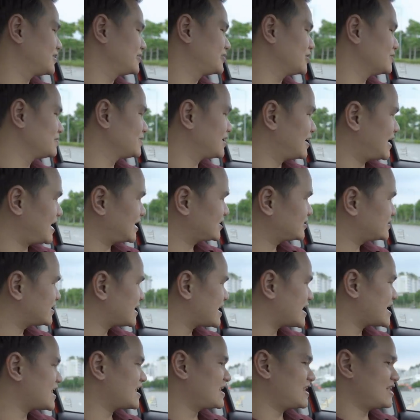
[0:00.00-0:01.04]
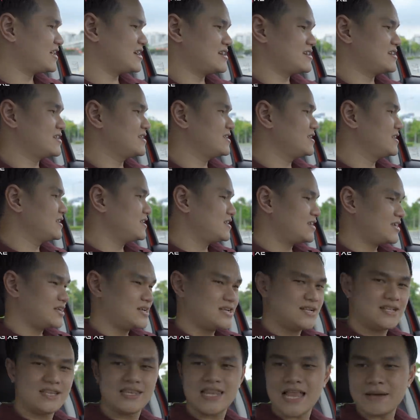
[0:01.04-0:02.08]
nói chung là Astra là
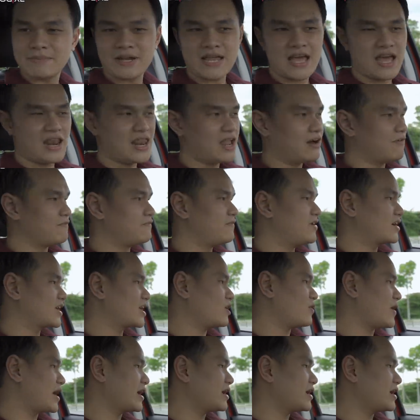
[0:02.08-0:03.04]
làm anh hài lòng về cái